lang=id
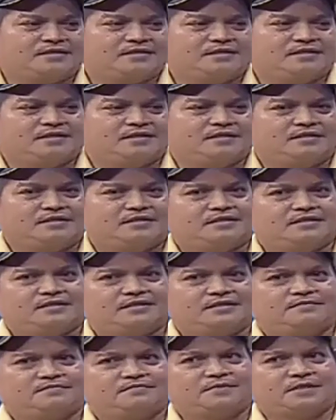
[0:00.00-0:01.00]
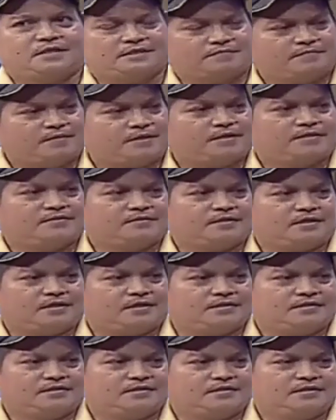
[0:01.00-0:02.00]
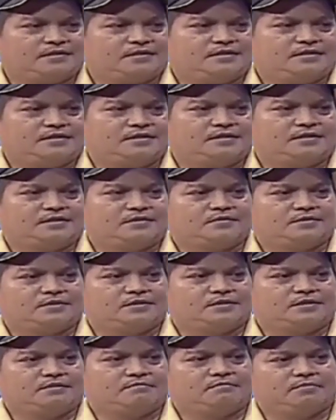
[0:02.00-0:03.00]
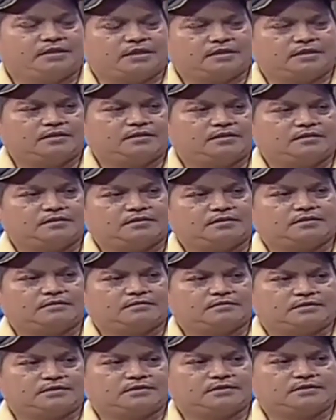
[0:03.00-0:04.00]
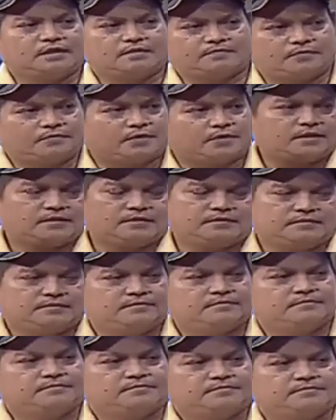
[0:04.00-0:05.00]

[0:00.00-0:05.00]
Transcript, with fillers: naik apa pakai sepeda juga oh pakai sepeda terus di break terus saya pulang